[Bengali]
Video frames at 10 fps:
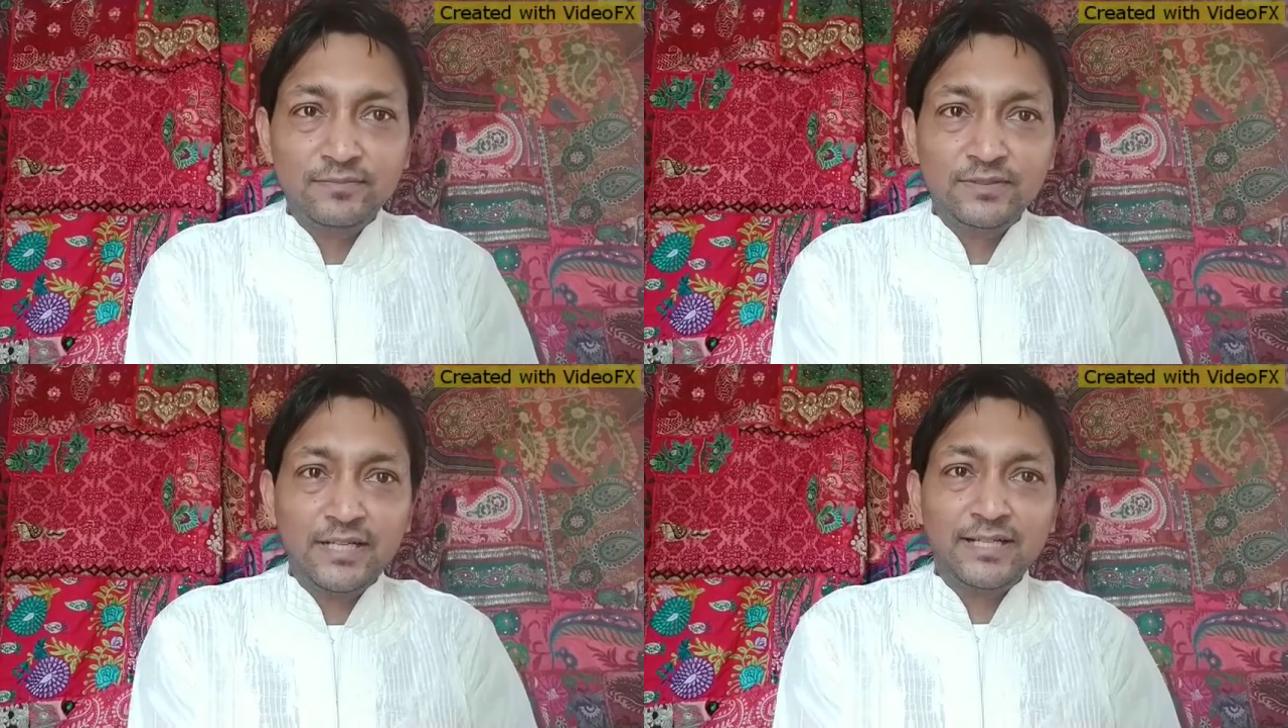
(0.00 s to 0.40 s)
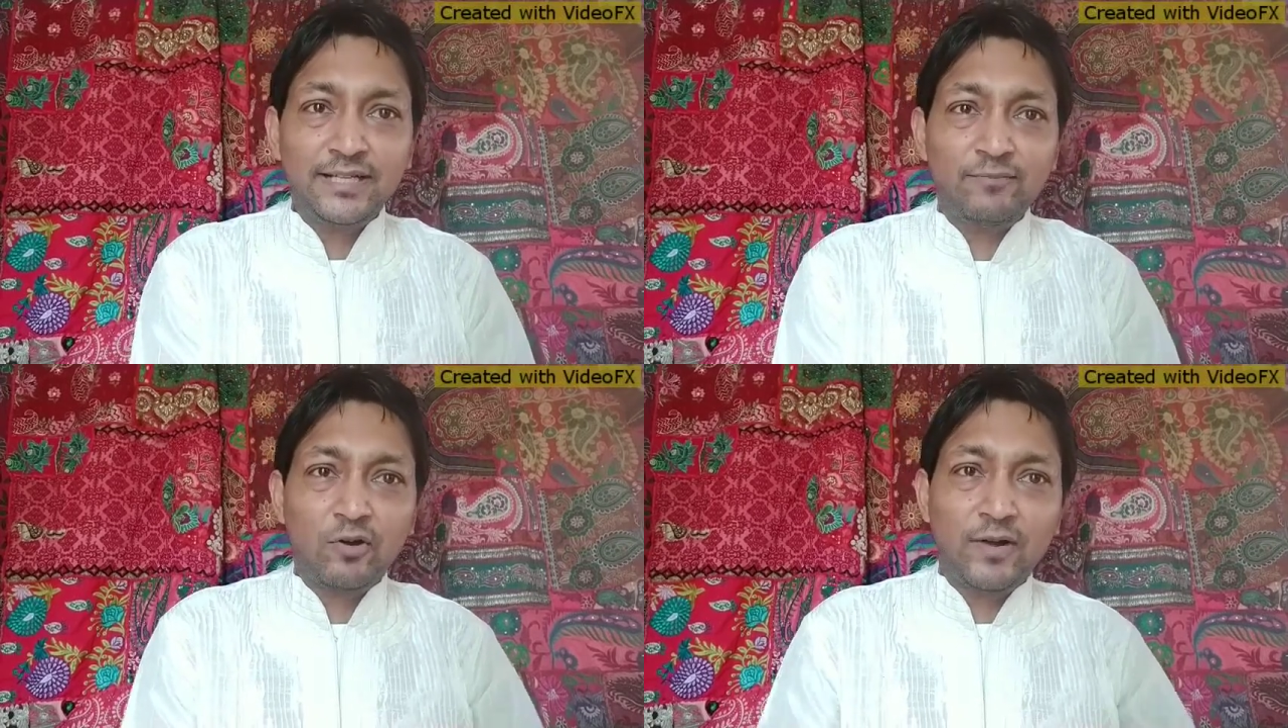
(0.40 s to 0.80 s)
সেই সাথে
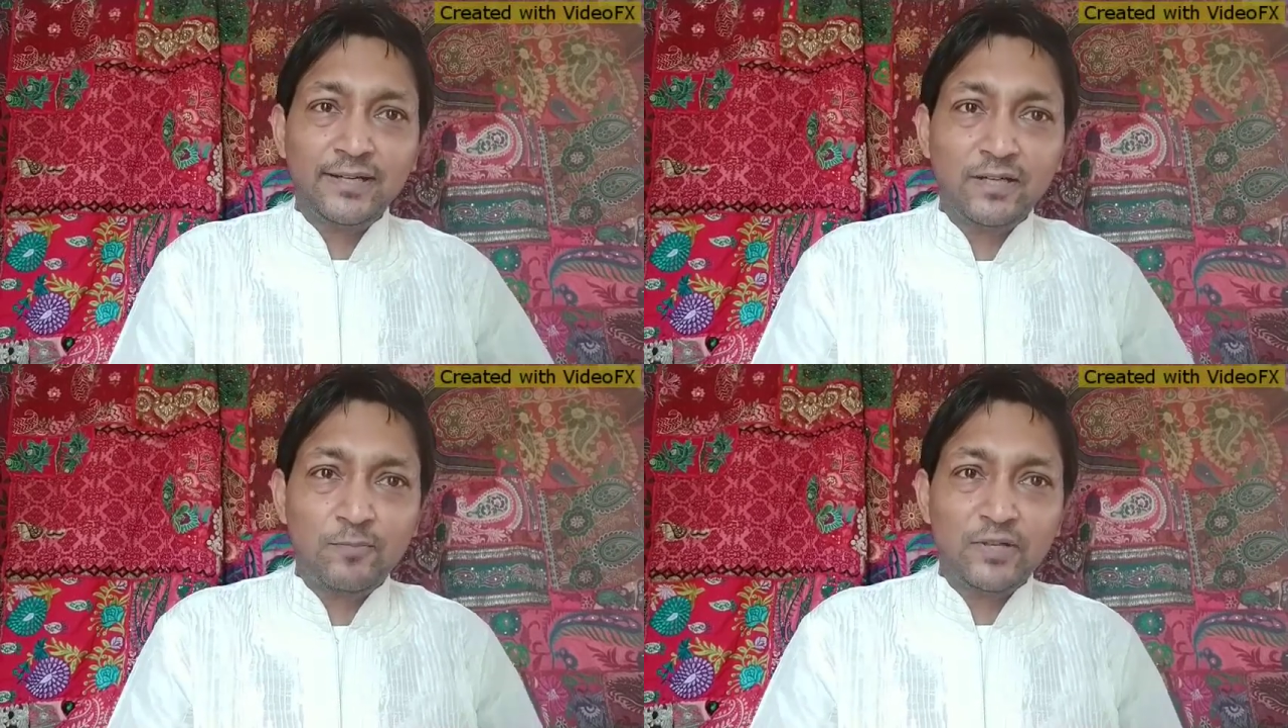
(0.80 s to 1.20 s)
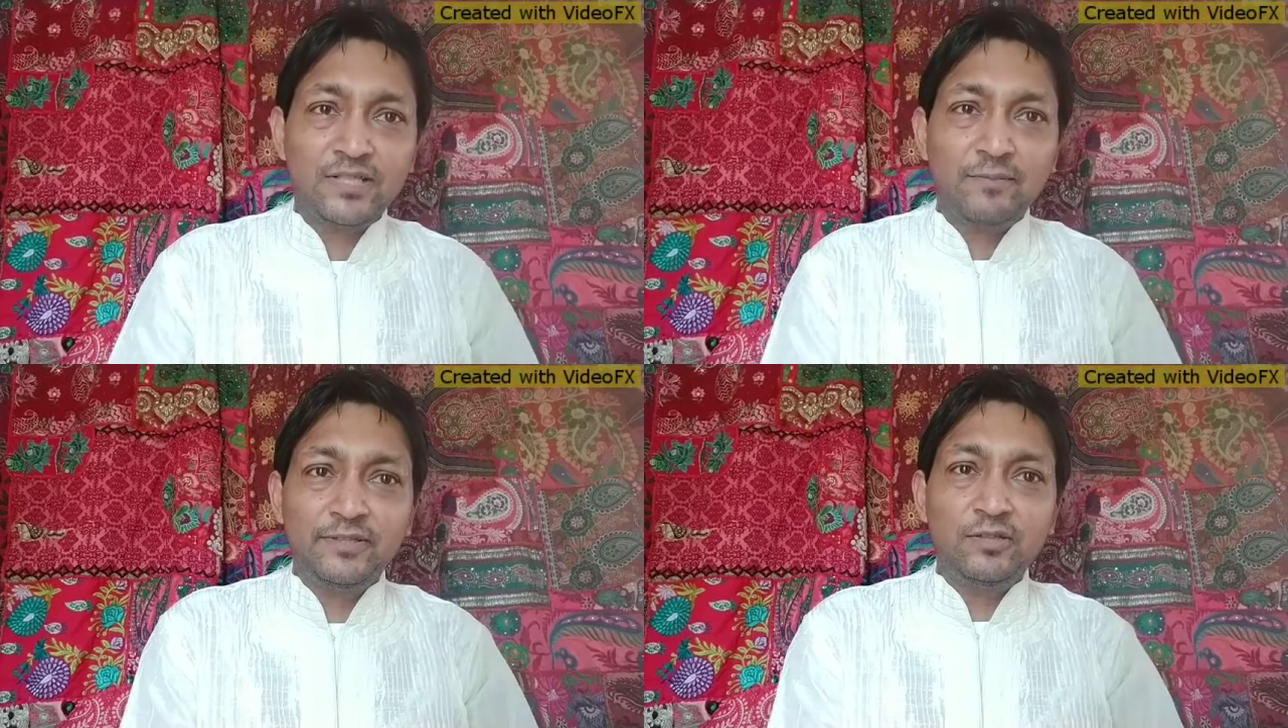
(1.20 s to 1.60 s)
ভগবানকেও
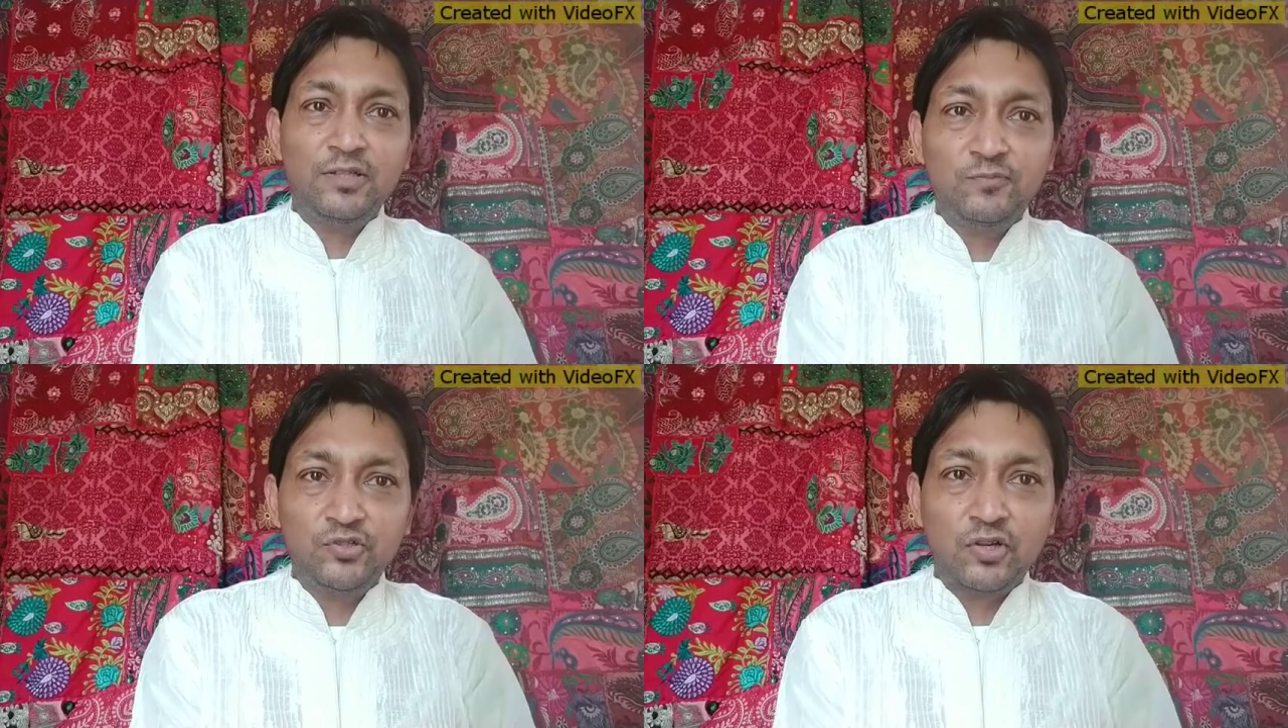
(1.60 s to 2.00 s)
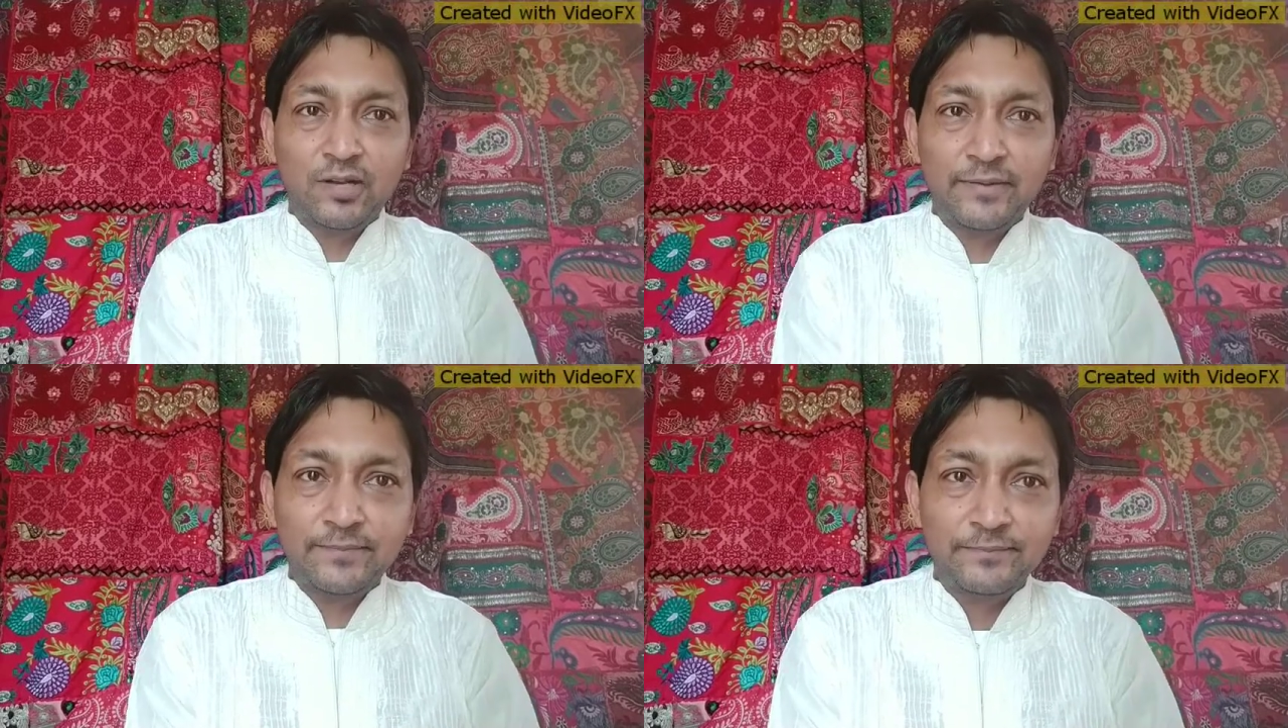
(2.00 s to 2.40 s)
পঞ্চামৃত দিয়ে পুজো
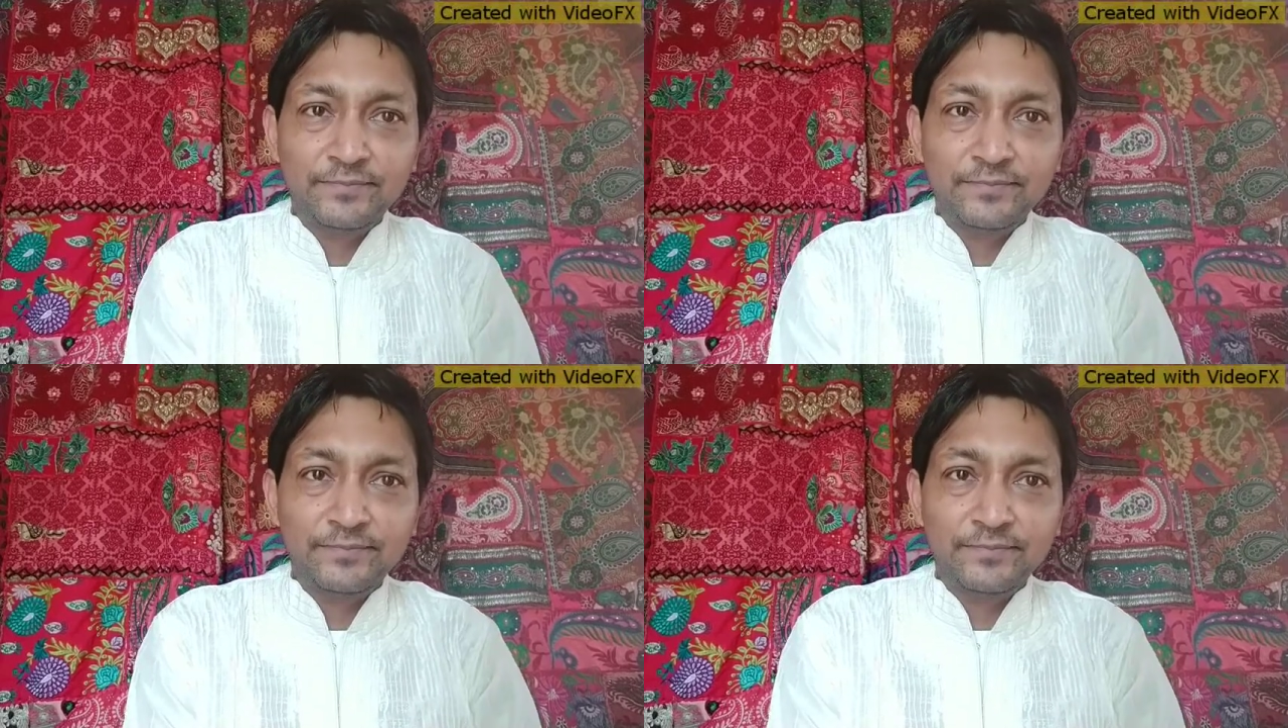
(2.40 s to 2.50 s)
করাবেন